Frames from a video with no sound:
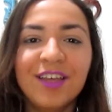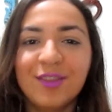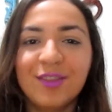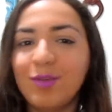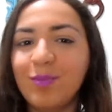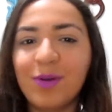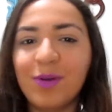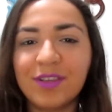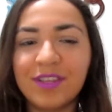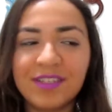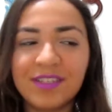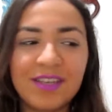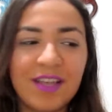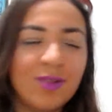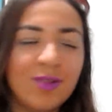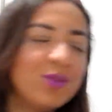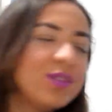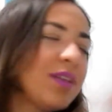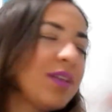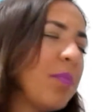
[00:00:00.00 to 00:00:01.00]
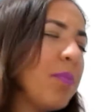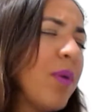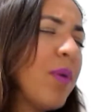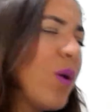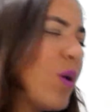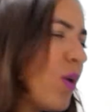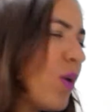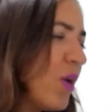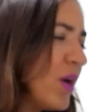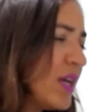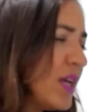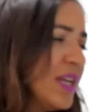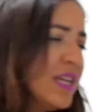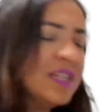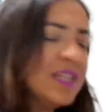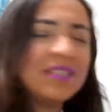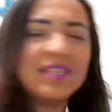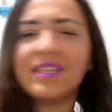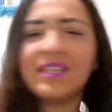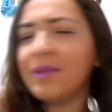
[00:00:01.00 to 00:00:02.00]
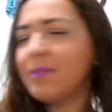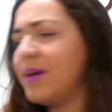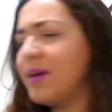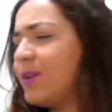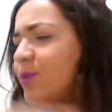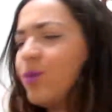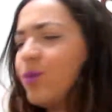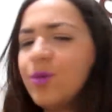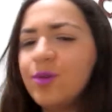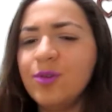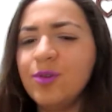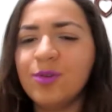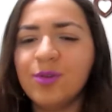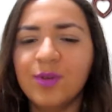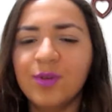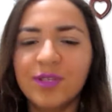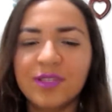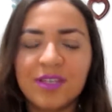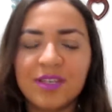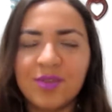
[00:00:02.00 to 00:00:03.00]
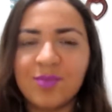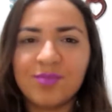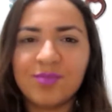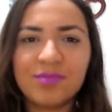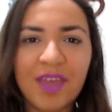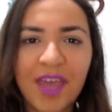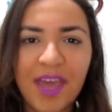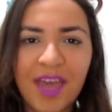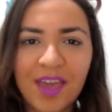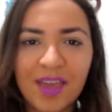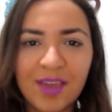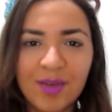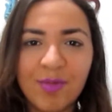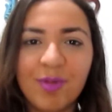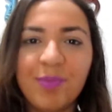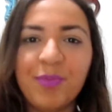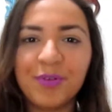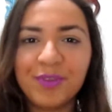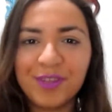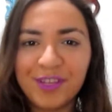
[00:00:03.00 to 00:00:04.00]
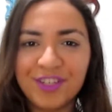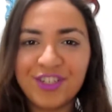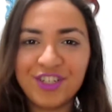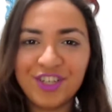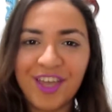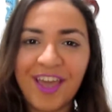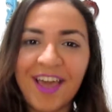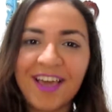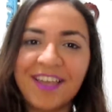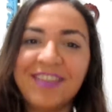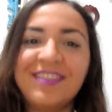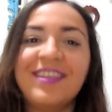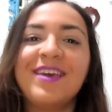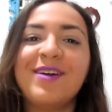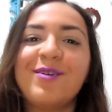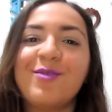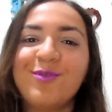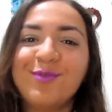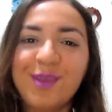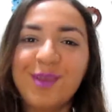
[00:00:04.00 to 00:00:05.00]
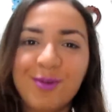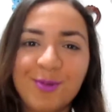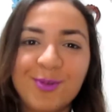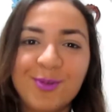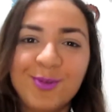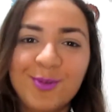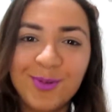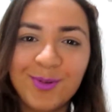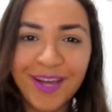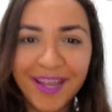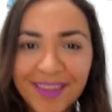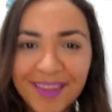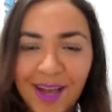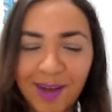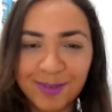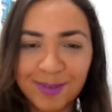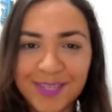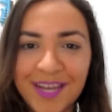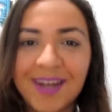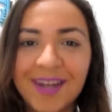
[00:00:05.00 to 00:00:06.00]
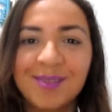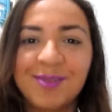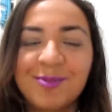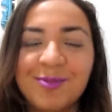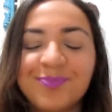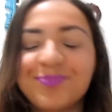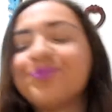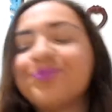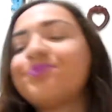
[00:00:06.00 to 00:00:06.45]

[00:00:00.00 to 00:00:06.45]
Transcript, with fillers: Não importa se a luz tá boa, se tem barulho, se não tem, o importante é que tenha conteúdo no canal, certo?